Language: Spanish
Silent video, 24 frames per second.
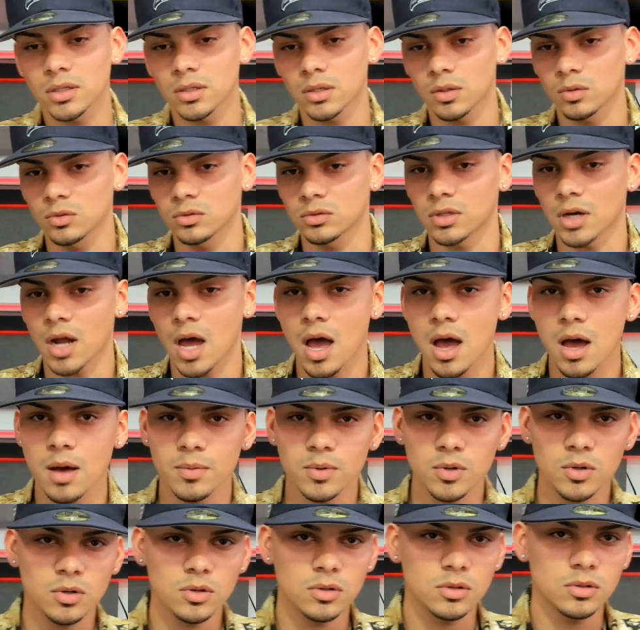hacer un trap
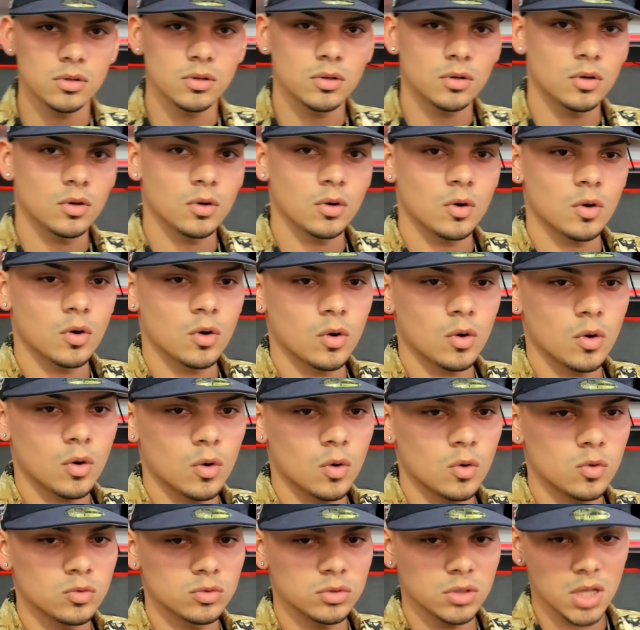
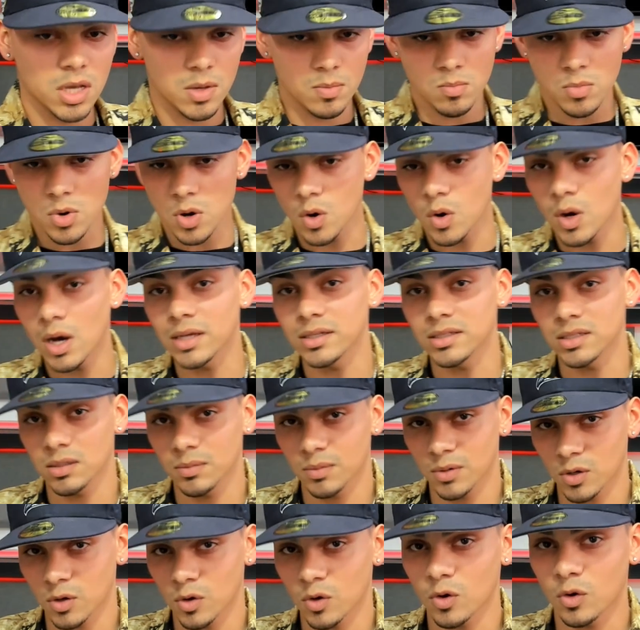o, un dembow así,
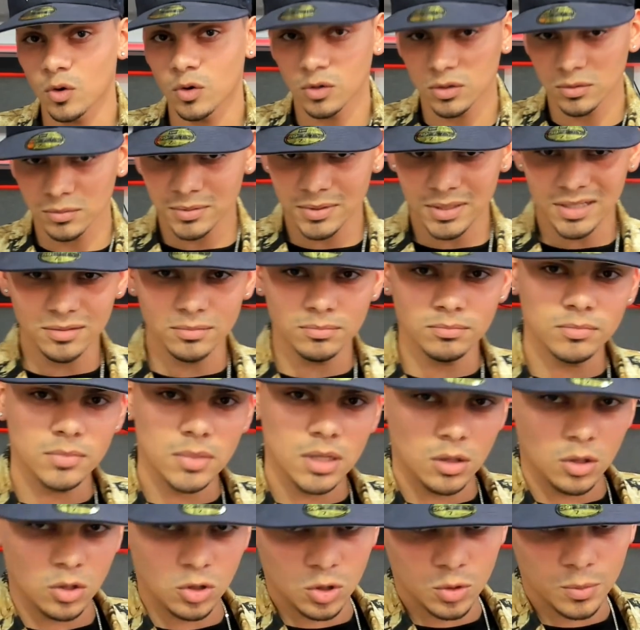pero bien
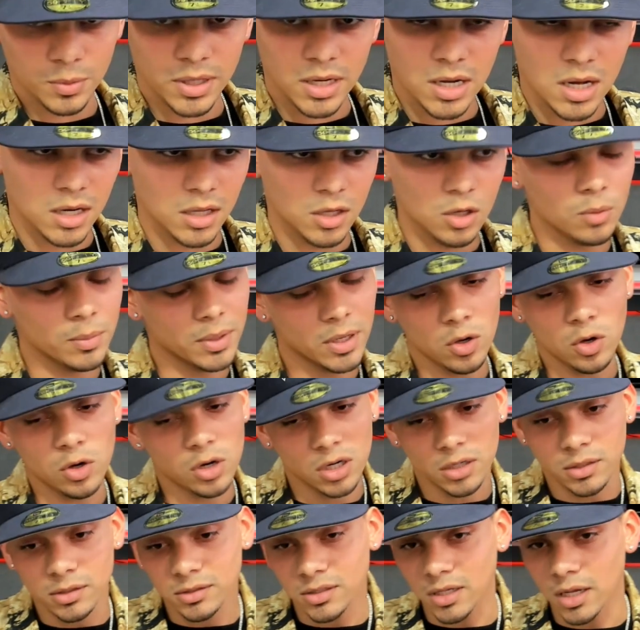medio tropicaleo, me
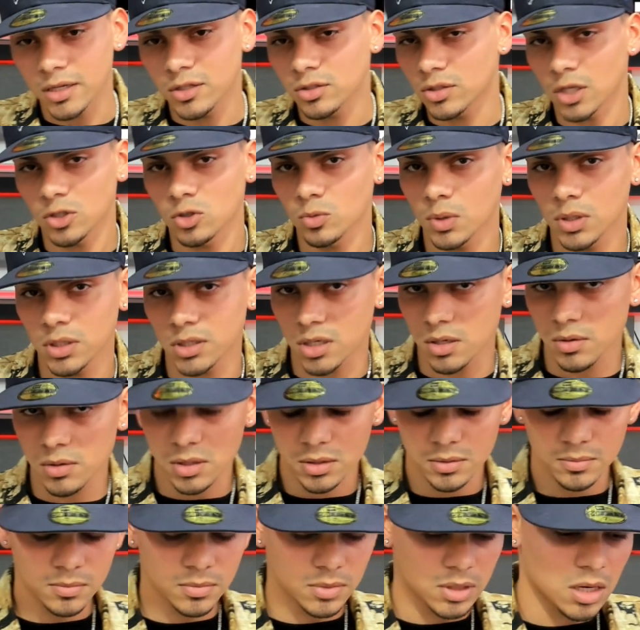corre. Está súper chévere.
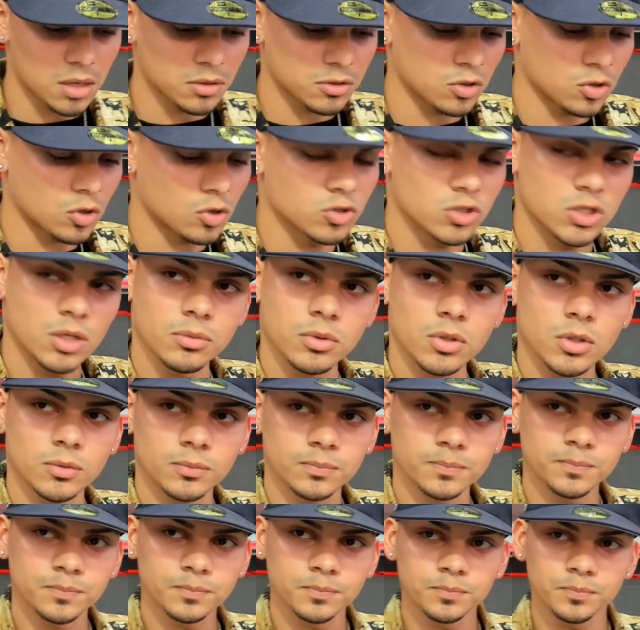Claro,
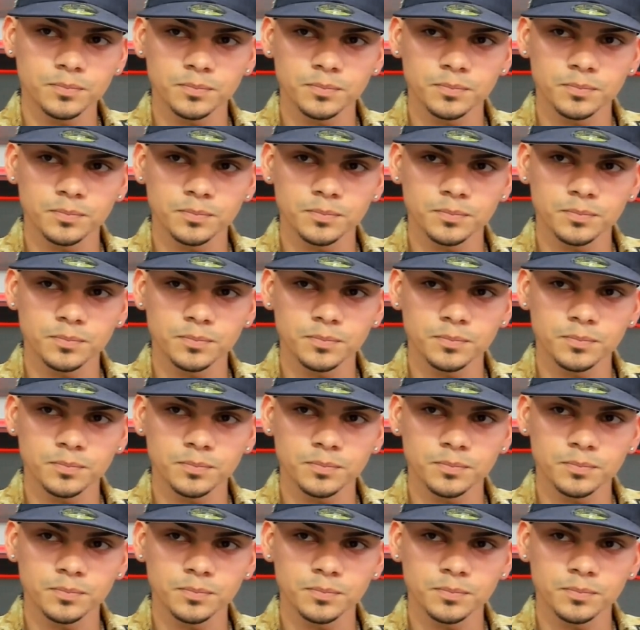si